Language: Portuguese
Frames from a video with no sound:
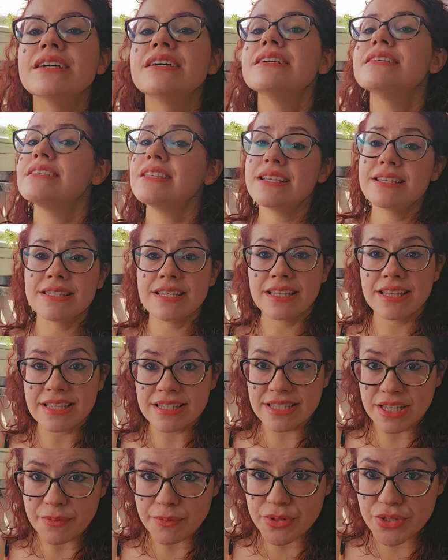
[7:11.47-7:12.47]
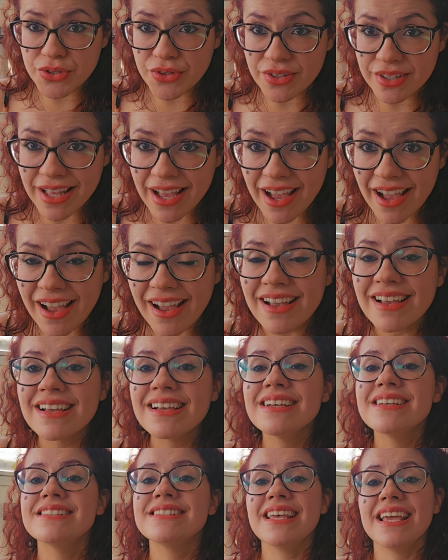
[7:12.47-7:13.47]
sem se decepcionar,
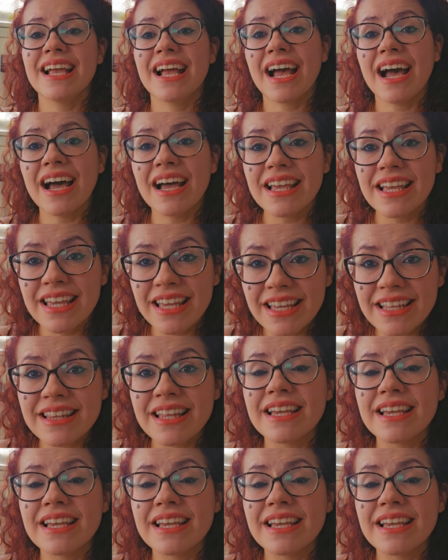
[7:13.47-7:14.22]
sem cair,